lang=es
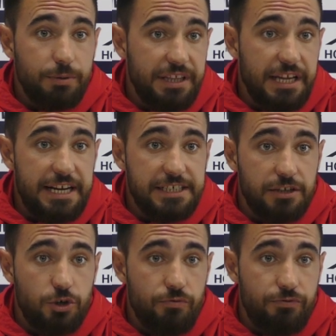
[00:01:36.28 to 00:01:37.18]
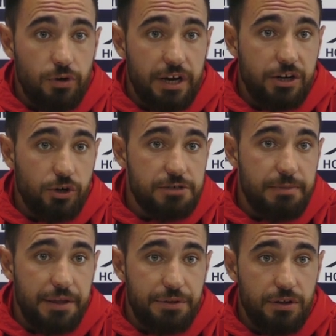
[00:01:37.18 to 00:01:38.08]
brindar ese triunfo que creo que es
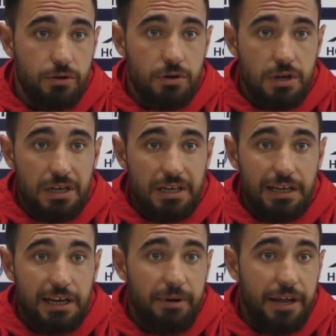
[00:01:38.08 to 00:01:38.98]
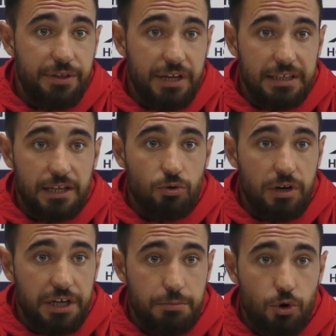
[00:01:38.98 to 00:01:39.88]
merecido y que merecía tanto
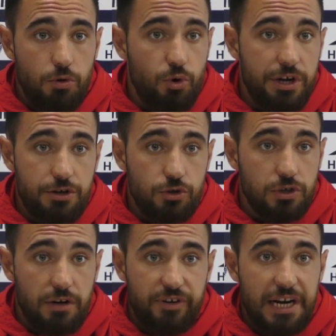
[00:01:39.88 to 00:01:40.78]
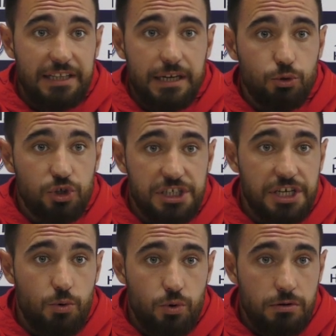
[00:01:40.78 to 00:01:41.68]
el equipo como ellos, al final tenemos que
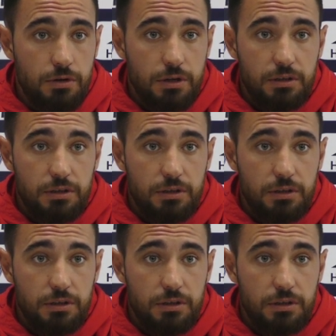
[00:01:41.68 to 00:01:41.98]
ser uno,